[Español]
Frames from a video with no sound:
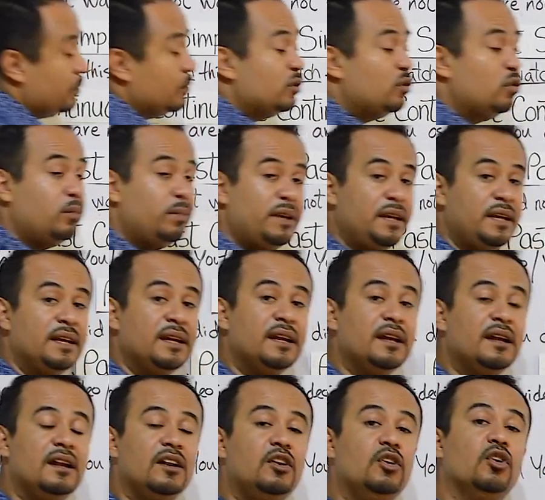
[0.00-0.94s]
verbo to be.
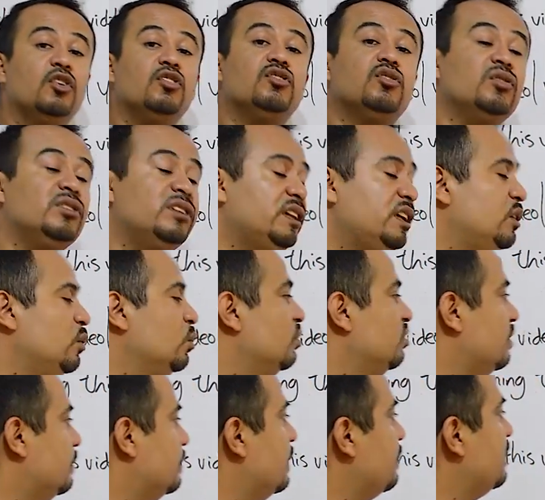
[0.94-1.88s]
Los
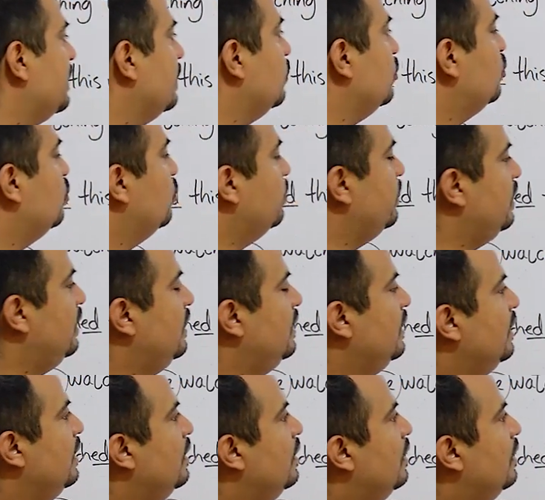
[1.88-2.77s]
continuos llevan verbo to be.